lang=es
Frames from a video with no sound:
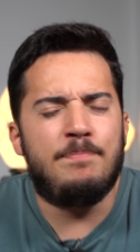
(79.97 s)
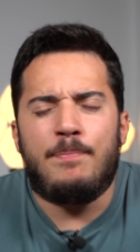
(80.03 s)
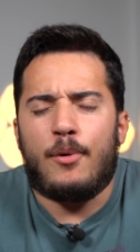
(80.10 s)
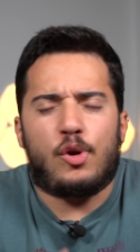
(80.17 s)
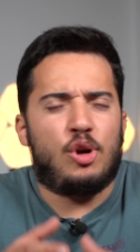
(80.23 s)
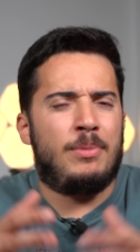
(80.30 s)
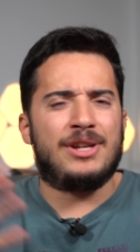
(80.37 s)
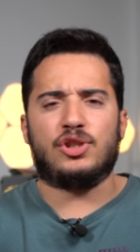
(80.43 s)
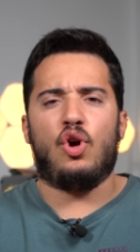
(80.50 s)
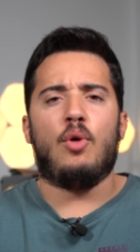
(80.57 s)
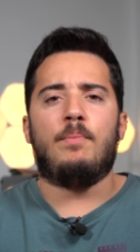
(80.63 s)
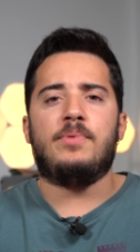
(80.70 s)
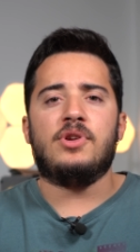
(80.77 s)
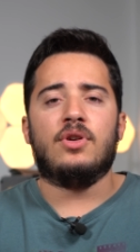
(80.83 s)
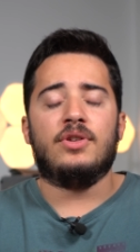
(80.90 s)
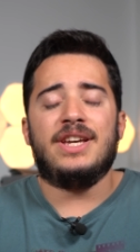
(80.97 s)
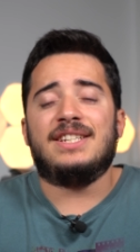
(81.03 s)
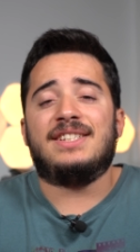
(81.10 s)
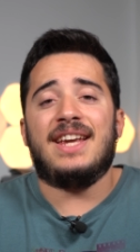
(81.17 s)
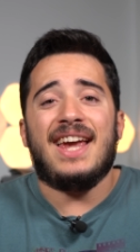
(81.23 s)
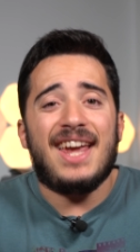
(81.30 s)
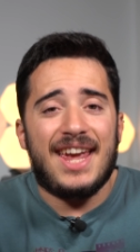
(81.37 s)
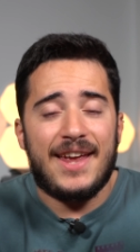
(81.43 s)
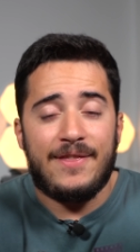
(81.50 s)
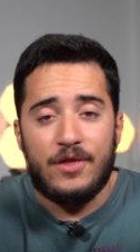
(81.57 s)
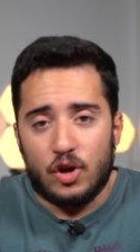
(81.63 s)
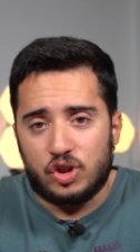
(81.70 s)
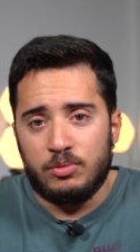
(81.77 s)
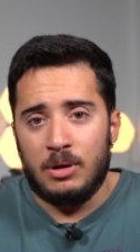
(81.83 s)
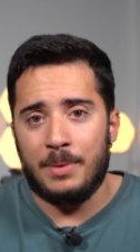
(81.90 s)
por lo más obvio, y es que en
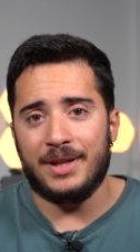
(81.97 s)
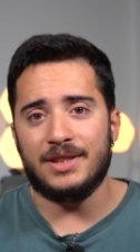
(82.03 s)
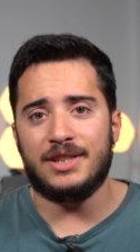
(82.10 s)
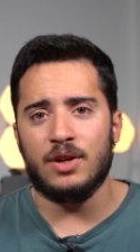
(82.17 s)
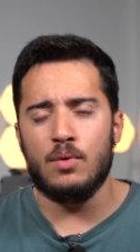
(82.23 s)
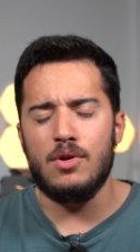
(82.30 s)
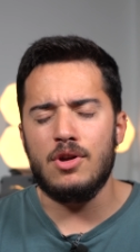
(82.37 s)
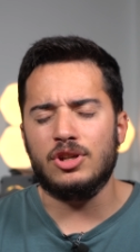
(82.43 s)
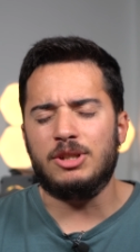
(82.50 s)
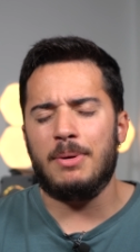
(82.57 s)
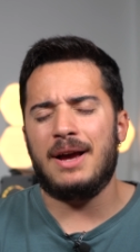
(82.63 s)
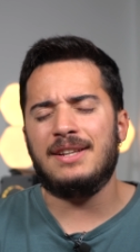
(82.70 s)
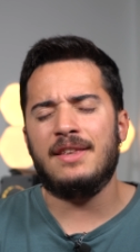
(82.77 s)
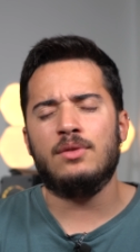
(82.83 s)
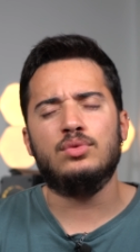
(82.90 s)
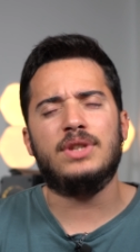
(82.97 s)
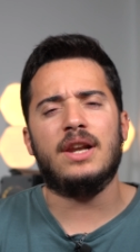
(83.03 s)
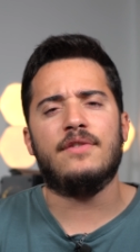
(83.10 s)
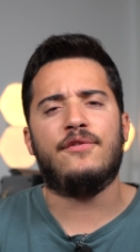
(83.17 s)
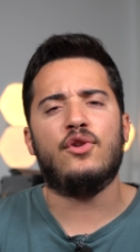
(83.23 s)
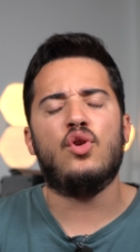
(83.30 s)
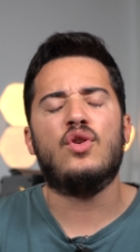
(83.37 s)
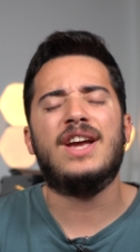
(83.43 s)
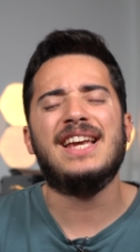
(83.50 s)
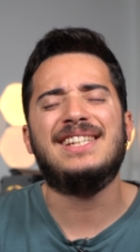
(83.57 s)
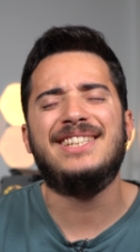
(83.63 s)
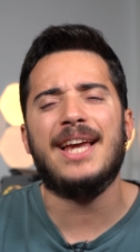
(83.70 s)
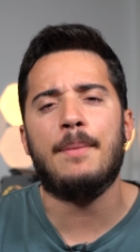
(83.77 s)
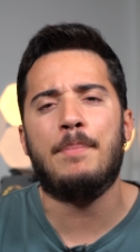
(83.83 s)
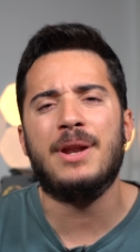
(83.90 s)
2021 si vas a hacer un teléfono que
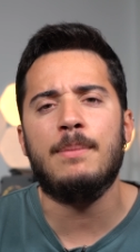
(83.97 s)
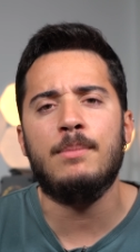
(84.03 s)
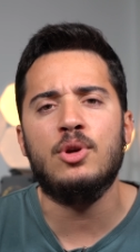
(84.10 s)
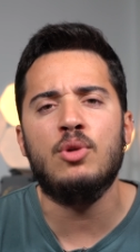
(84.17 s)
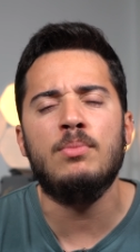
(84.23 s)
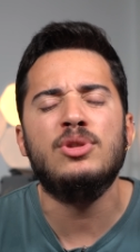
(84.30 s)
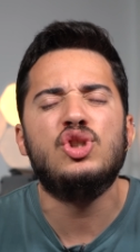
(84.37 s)
sea premium,